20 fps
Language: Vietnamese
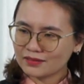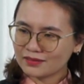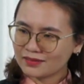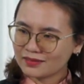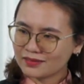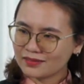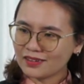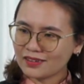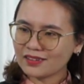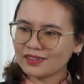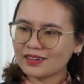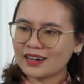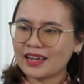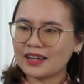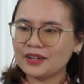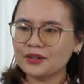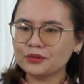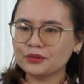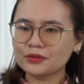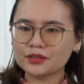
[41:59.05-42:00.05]
rất là
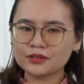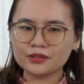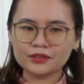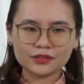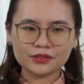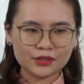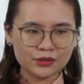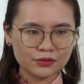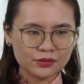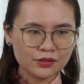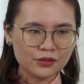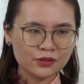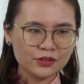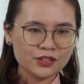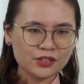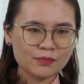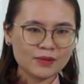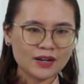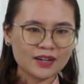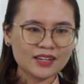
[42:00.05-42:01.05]
yêu thương nhiều người
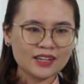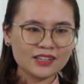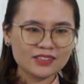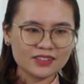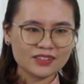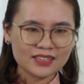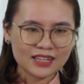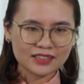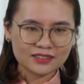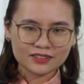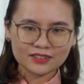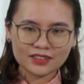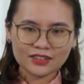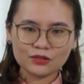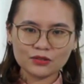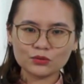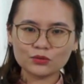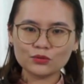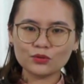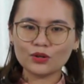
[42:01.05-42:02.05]
nhưng mà khiến cho danh tiếng
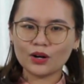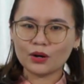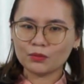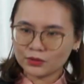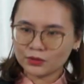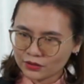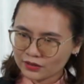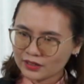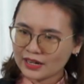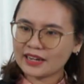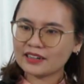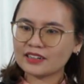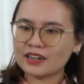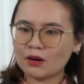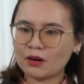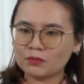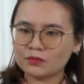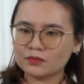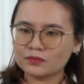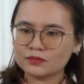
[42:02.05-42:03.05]
của Chúa không được lan
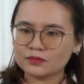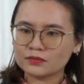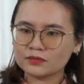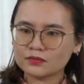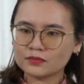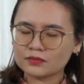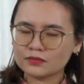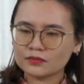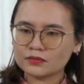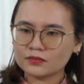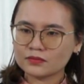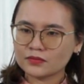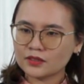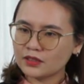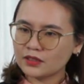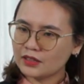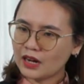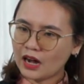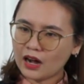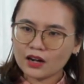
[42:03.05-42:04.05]
rộng.
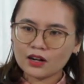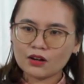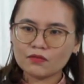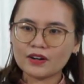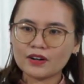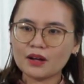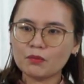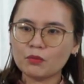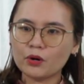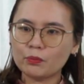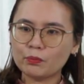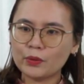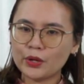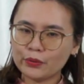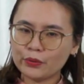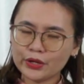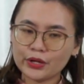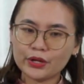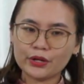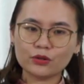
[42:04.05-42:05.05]
Thì đó không phải là một biểu
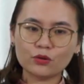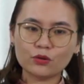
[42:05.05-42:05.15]
hiện của